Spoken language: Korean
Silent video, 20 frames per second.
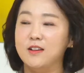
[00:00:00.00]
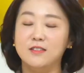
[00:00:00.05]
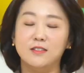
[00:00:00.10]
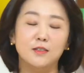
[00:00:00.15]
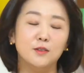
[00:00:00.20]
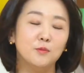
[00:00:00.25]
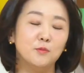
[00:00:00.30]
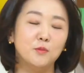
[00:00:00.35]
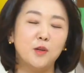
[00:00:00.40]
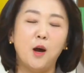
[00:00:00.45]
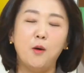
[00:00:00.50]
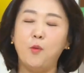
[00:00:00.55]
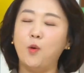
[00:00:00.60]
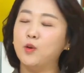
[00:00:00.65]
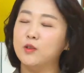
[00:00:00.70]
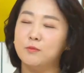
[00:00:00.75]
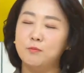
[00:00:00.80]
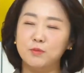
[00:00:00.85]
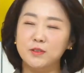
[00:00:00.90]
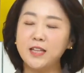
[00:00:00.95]
지금 어,
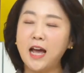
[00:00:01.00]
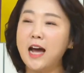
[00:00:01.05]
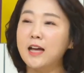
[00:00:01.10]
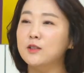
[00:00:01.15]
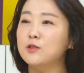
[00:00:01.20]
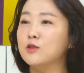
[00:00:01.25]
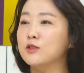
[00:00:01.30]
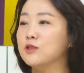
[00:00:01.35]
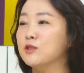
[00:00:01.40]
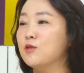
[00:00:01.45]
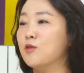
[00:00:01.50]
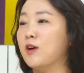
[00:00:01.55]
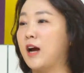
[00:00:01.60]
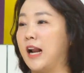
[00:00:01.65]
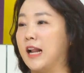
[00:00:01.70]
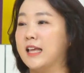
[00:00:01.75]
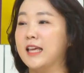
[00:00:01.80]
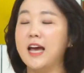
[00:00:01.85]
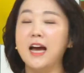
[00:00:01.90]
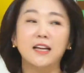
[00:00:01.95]
산으로 들러
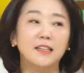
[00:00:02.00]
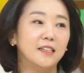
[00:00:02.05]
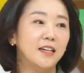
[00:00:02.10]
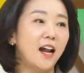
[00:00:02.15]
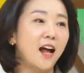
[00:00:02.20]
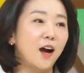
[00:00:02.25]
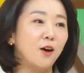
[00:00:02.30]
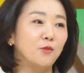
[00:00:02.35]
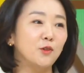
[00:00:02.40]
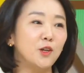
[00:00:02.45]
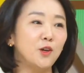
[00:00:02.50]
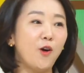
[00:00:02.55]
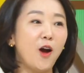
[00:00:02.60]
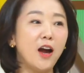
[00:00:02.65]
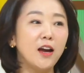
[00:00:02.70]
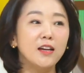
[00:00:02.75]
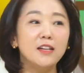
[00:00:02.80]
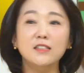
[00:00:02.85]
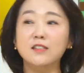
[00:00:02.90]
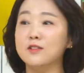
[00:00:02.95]
갈 게 아니라 우리
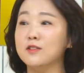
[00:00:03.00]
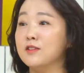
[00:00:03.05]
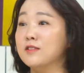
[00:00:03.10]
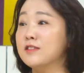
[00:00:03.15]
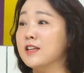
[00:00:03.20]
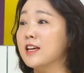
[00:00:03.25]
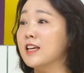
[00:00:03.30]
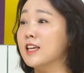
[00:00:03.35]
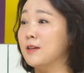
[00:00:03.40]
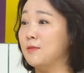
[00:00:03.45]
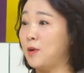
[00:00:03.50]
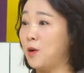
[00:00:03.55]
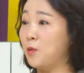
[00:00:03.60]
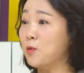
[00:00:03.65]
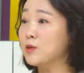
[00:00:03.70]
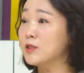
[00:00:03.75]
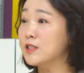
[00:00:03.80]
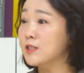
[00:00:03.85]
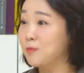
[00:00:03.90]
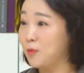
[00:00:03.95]
황인철 선생님의
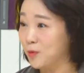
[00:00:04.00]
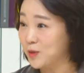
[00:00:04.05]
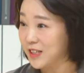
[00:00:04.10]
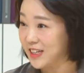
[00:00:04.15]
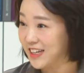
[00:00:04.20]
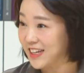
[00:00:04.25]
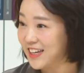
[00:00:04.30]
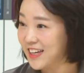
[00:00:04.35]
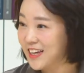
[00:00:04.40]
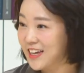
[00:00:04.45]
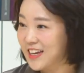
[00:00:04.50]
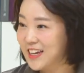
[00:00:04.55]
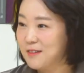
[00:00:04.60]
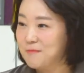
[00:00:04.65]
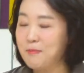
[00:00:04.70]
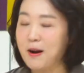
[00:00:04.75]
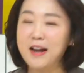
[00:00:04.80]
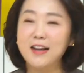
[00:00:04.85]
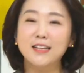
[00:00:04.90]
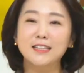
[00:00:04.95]
옷을 보니
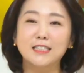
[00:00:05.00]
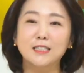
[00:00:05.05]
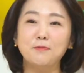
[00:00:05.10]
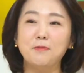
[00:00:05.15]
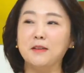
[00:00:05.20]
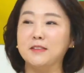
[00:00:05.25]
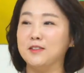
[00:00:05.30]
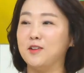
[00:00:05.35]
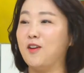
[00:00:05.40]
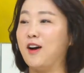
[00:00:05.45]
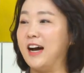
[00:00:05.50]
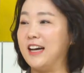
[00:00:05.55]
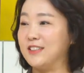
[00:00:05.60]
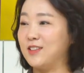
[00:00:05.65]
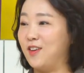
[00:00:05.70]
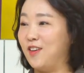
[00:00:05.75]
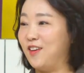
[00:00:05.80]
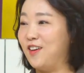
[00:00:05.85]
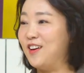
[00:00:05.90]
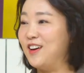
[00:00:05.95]
빨리 네. 집에
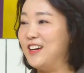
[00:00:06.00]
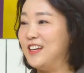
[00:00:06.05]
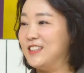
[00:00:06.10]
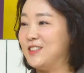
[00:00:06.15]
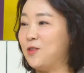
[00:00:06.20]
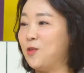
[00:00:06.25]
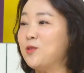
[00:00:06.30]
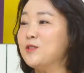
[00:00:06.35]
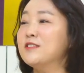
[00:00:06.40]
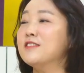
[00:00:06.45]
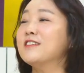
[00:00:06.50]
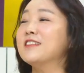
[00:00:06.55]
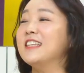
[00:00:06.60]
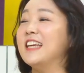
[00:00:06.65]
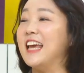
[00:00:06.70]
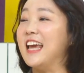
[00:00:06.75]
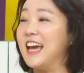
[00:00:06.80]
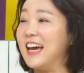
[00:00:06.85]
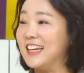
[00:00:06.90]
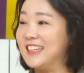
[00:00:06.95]
들어가서 이제 옷
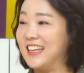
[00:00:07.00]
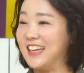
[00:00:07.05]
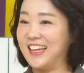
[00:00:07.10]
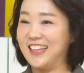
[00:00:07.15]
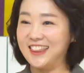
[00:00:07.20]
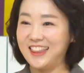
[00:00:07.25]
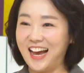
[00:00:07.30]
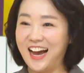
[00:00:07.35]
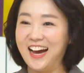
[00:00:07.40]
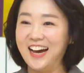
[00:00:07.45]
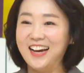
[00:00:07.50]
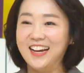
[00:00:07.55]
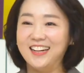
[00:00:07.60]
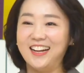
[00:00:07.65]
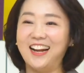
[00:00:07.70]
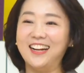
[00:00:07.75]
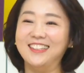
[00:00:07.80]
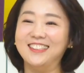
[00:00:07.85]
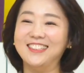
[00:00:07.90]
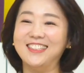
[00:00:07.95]
정리해야
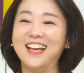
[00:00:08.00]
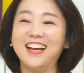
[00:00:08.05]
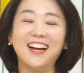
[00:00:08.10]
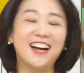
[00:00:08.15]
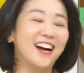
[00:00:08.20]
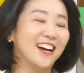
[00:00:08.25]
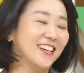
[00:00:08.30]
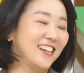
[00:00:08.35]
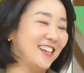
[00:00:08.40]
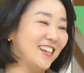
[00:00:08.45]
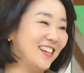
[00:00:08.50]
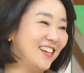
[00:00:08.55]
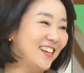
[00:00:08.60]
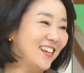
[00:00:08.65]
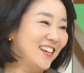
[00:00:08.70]
되겠다라는 네. 생각이